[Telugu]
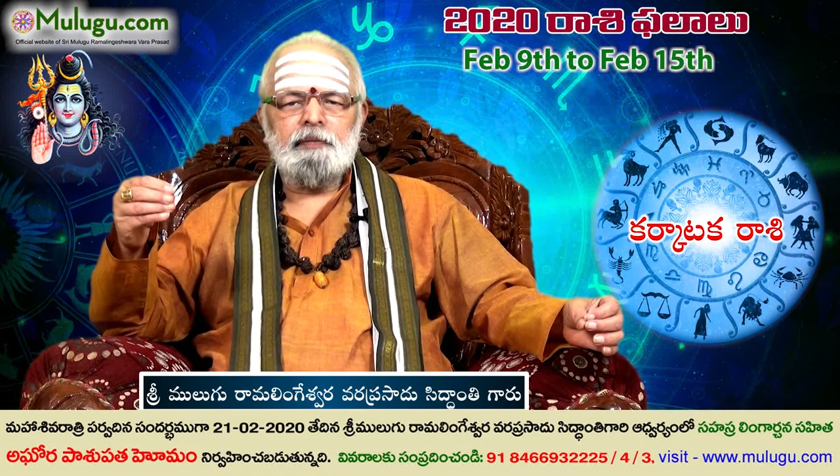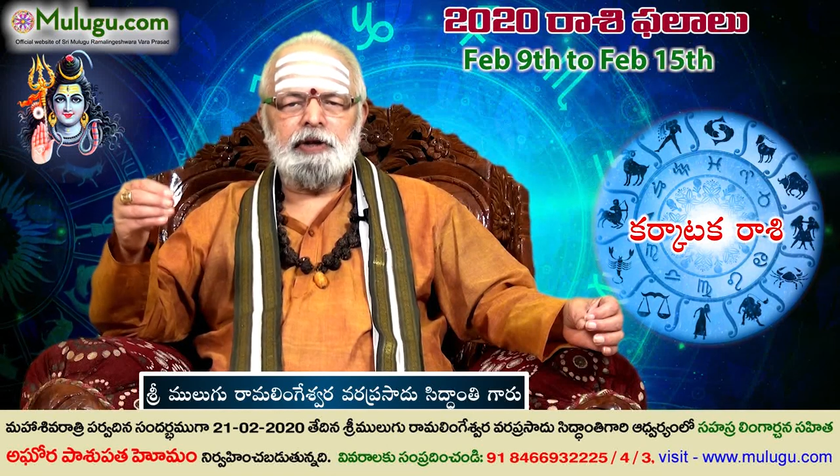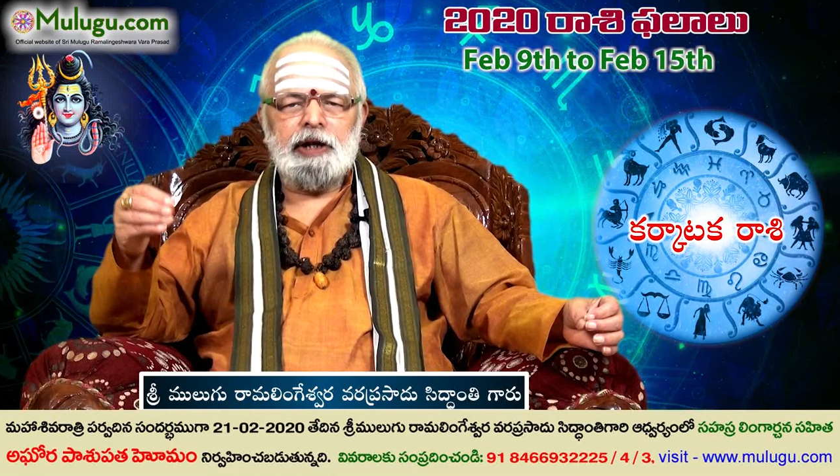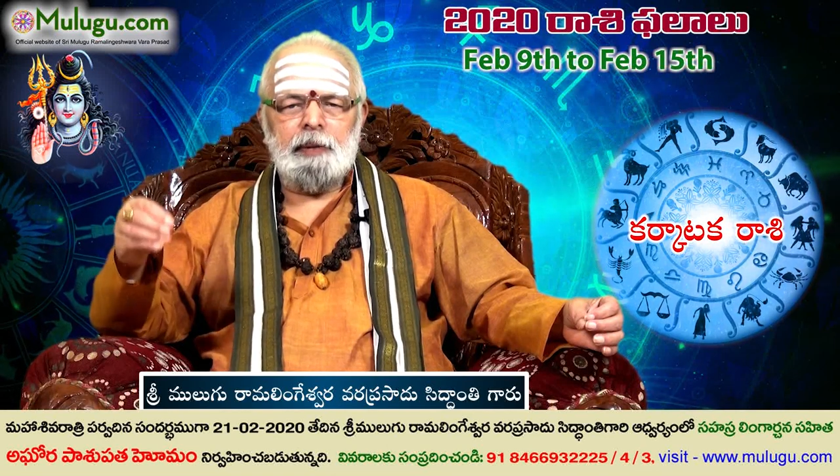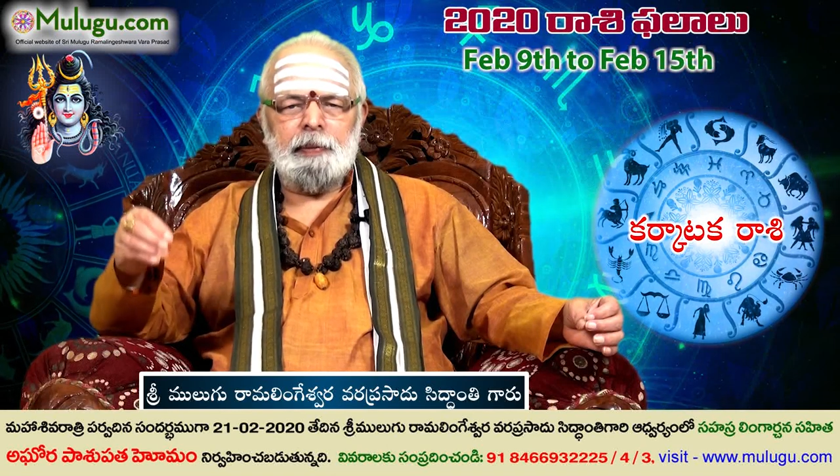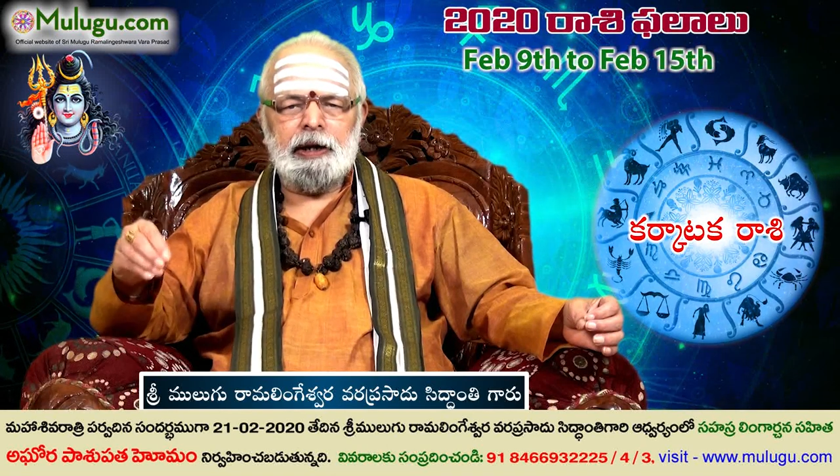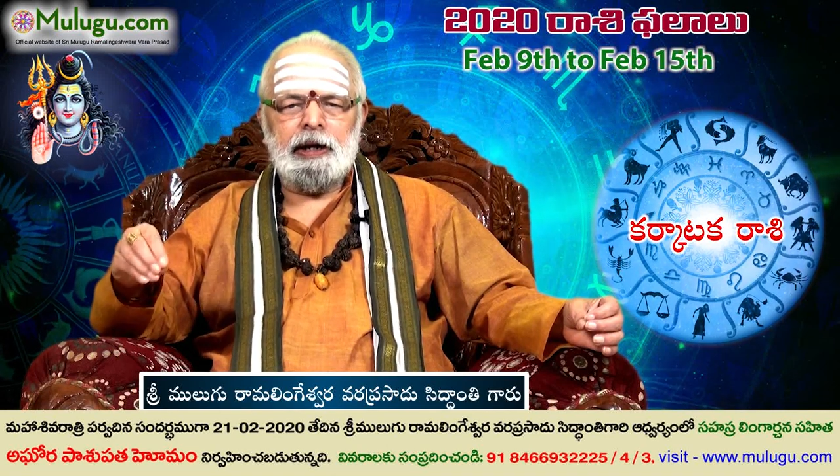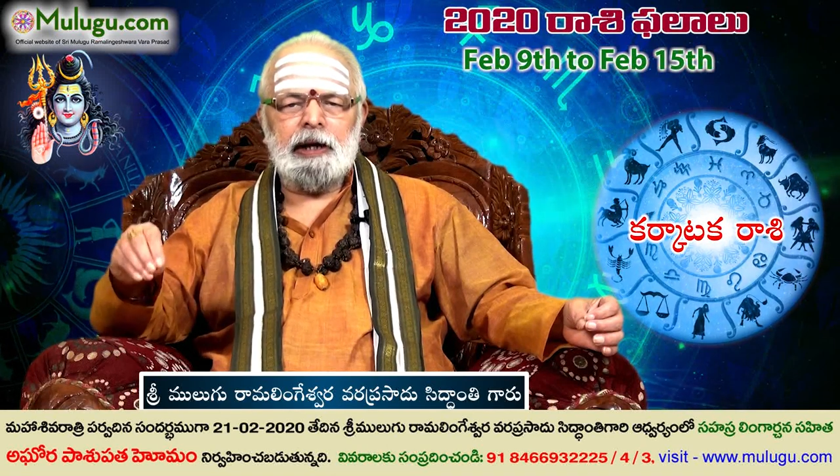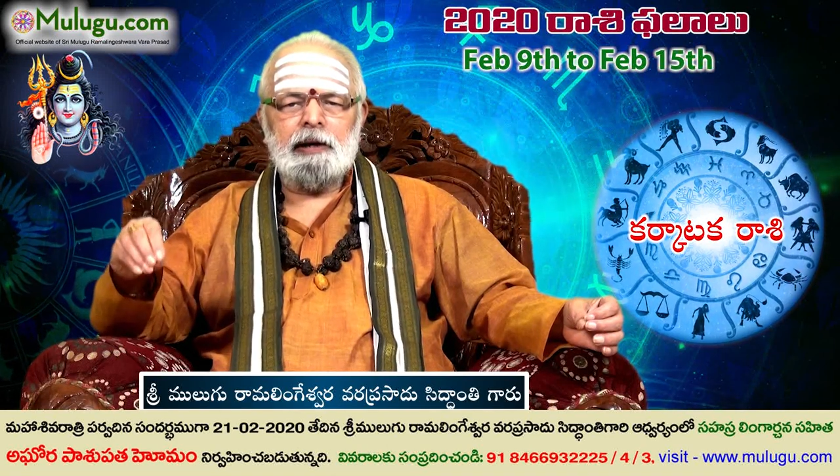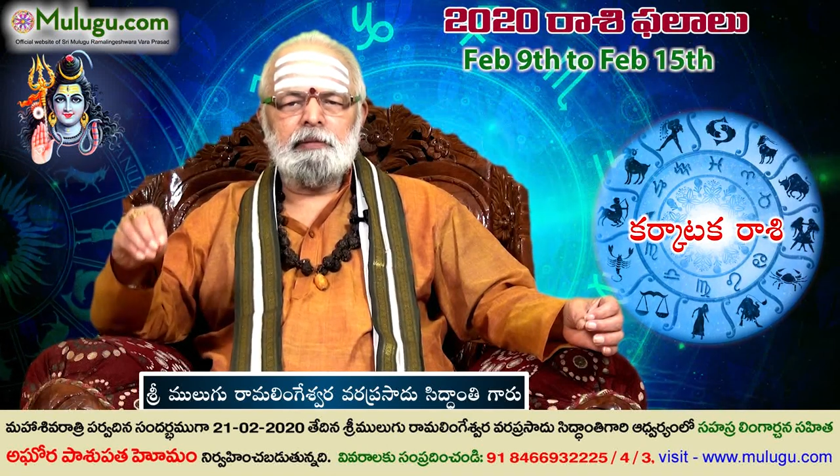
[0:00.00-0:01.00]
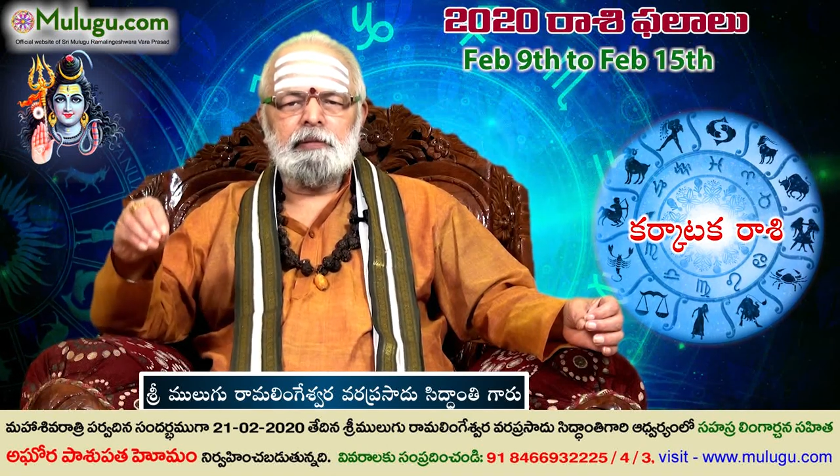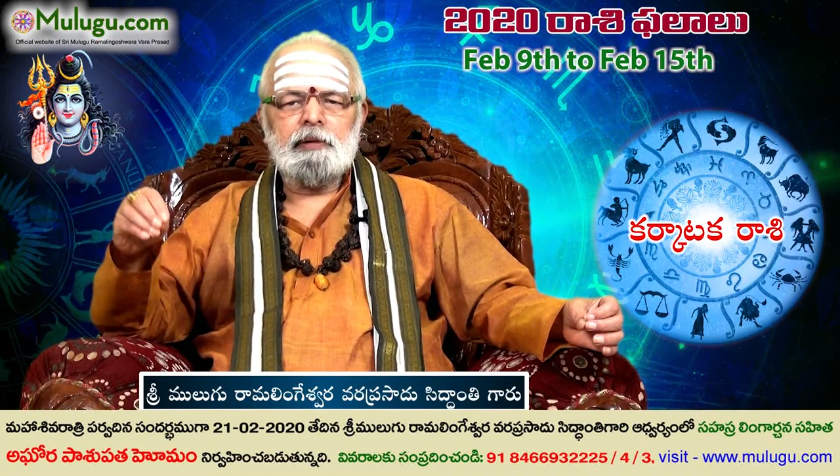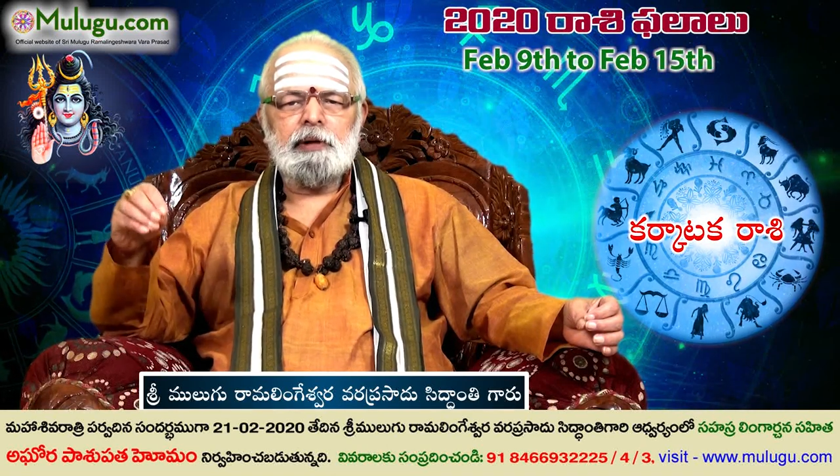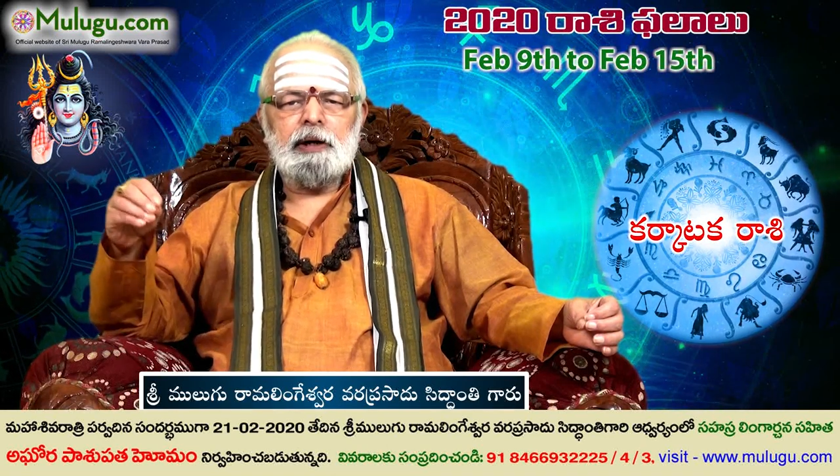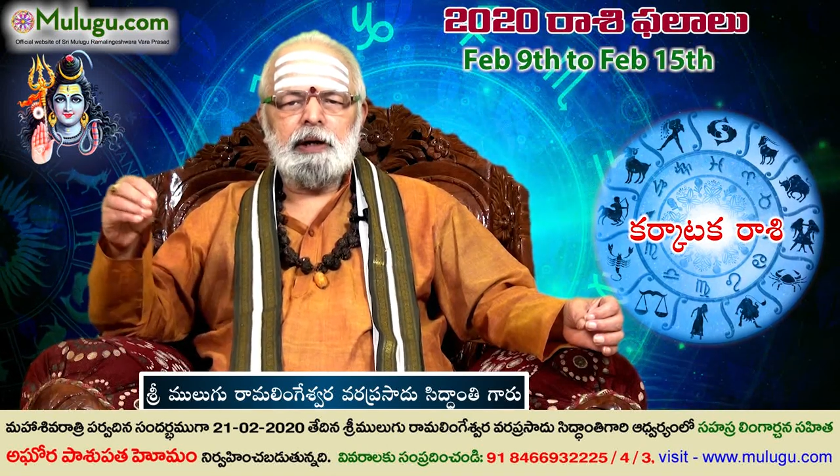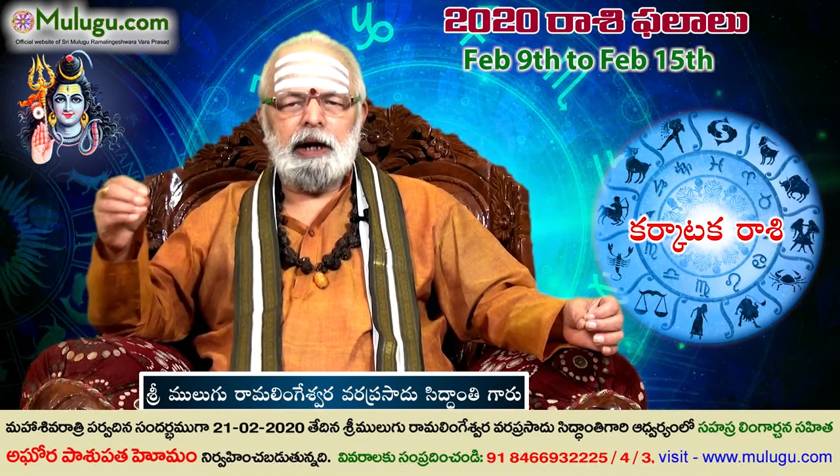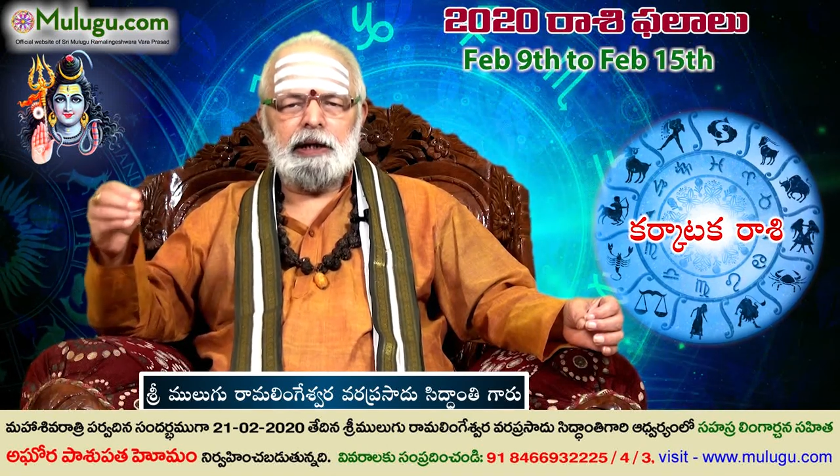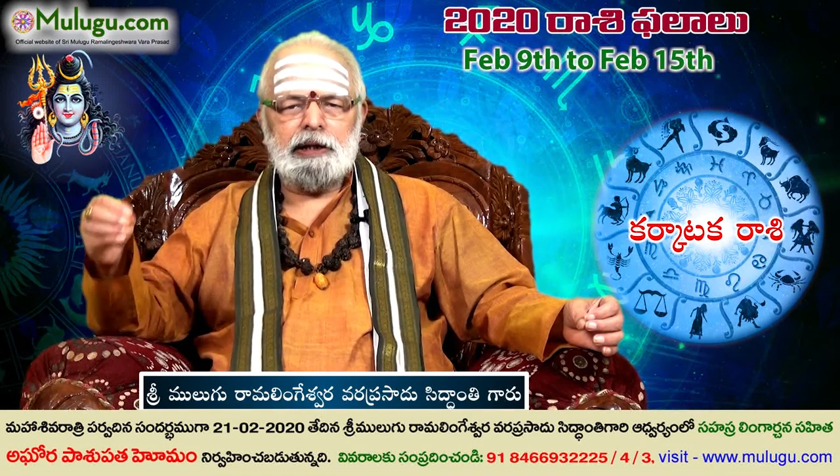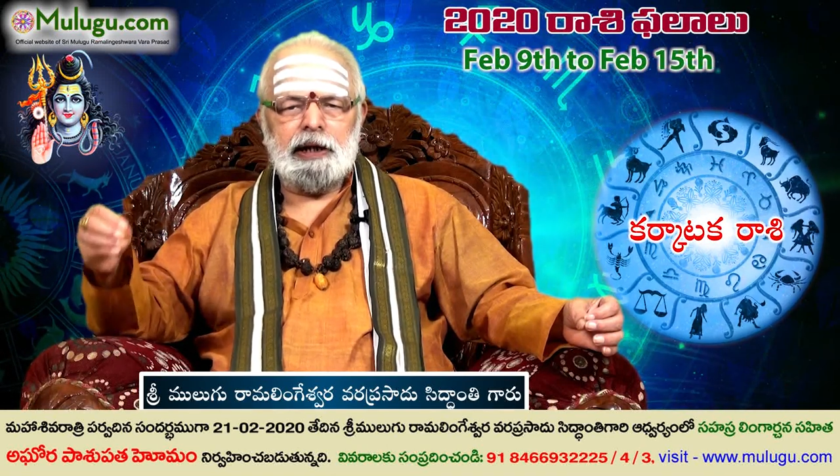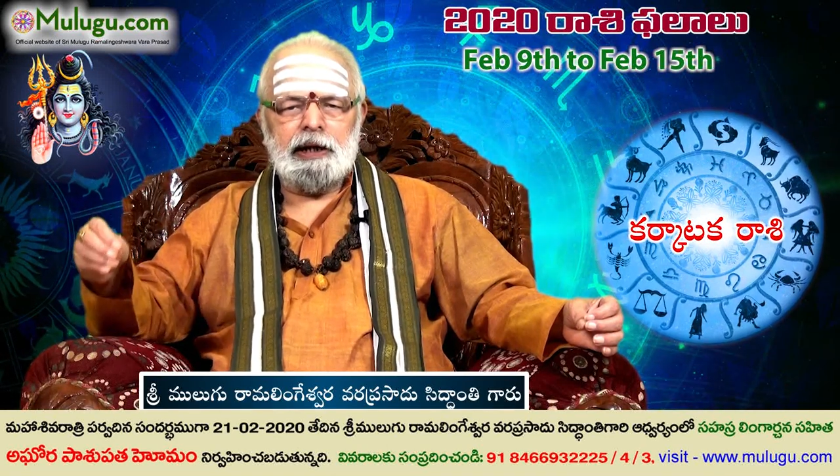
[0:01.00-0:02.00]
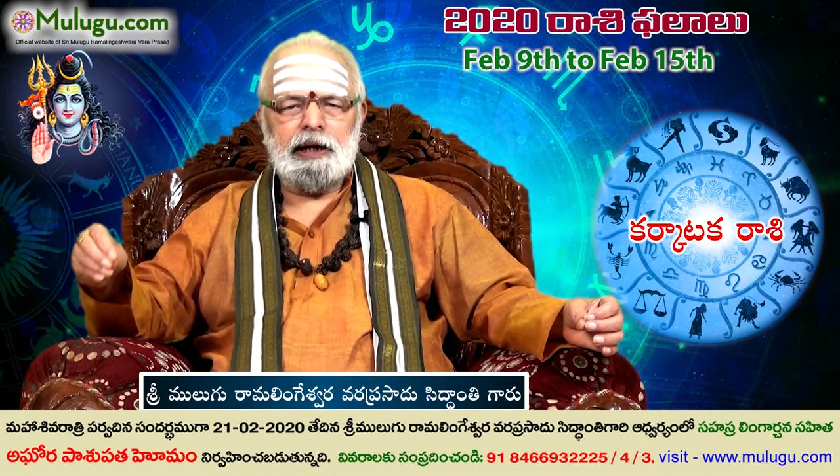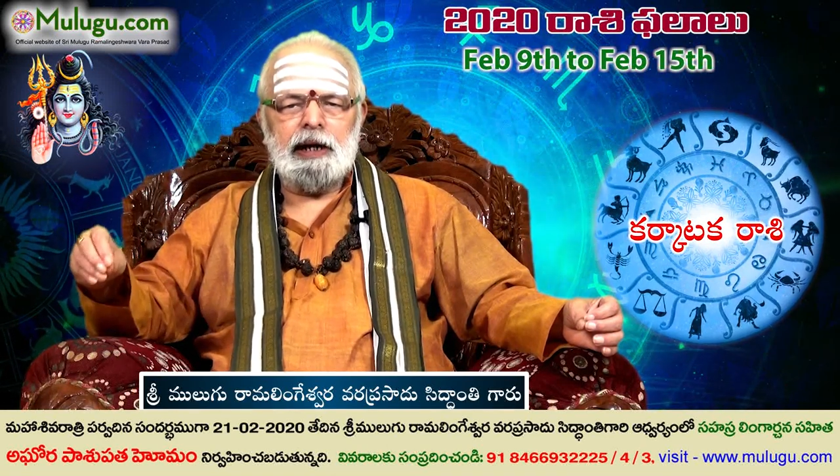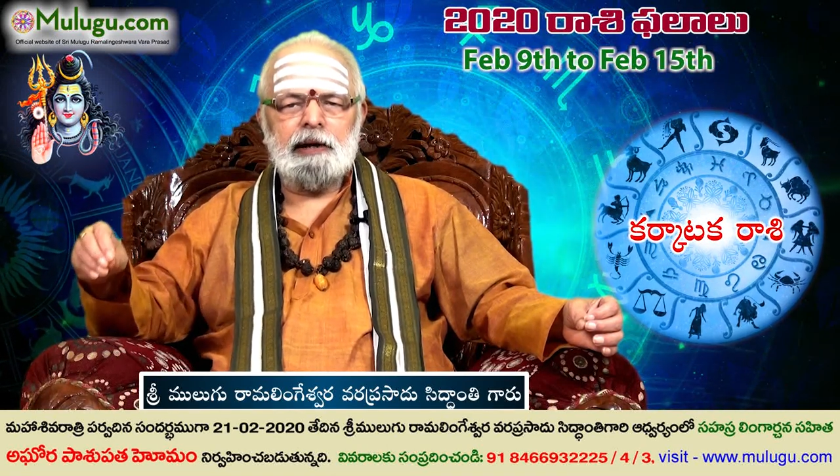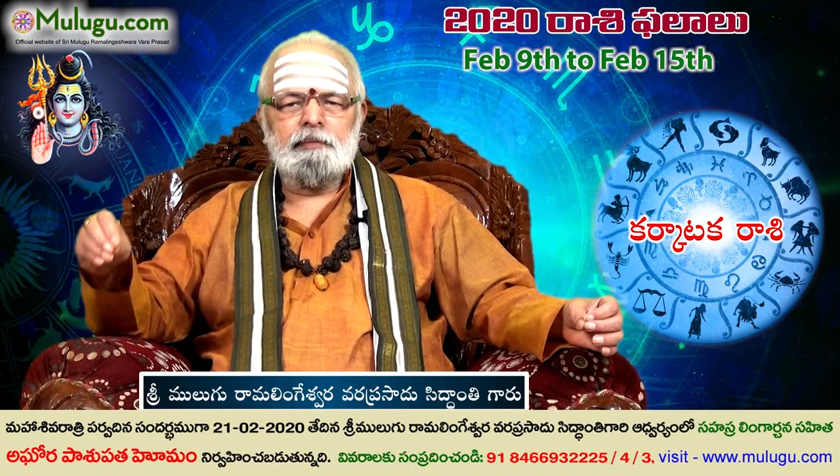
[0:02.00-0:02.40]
విద్యాపరంగా రాజకీయంగా